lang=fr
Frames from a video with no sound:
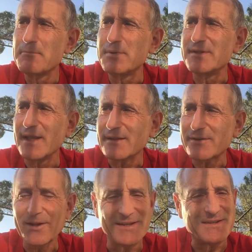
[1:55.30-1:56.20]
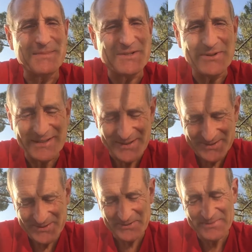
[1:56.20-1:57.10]
peut-être, et n'est pas son
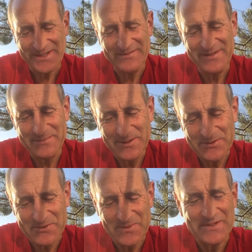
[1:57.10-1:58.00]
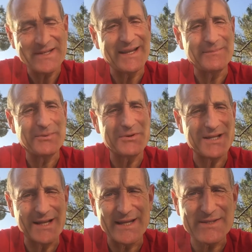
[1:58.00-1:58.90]
intention, bien évidemment, je pense qu'elle
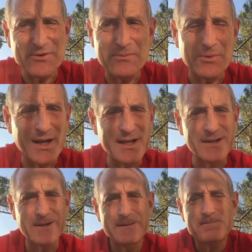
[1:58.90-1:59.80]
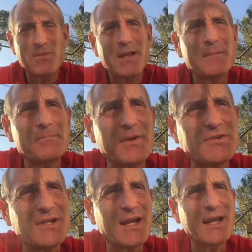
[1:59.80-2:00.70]
pose la question pour elle, mais
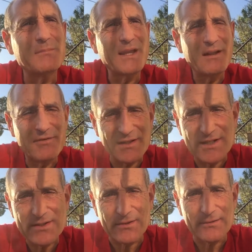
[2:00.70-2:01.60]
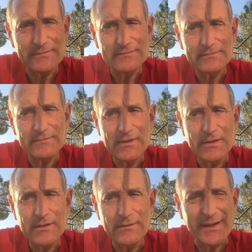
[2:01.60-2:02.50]
je dirais, Michel, fais attention
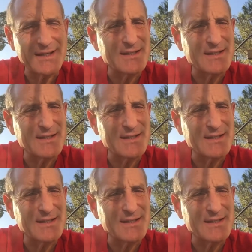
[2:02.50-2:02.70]
de